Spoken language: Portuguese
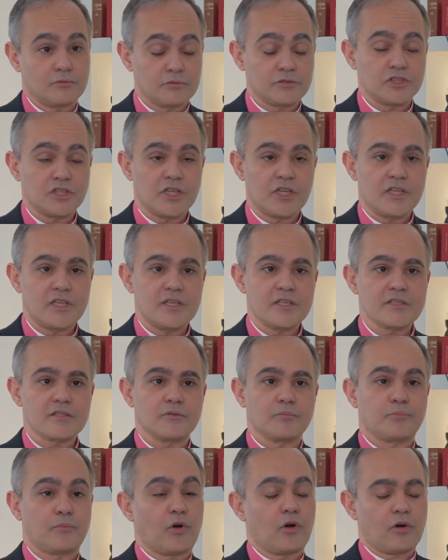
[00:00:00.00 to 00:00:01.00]

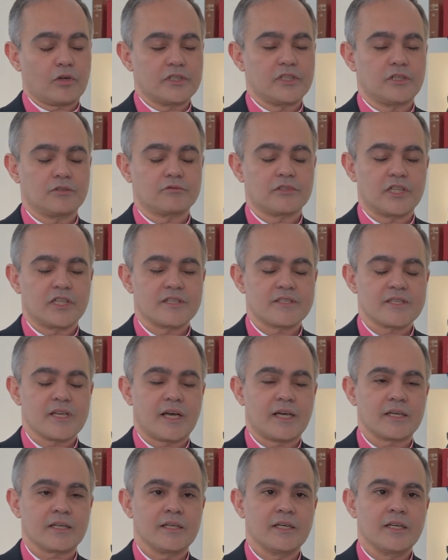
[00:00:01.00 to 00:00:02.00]
utilizam, podem
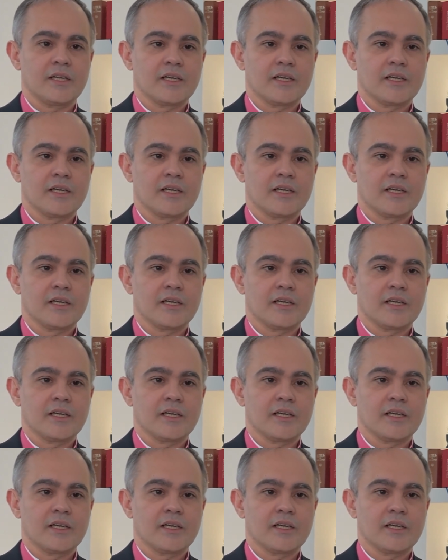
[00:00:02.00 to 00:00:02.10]
utilizar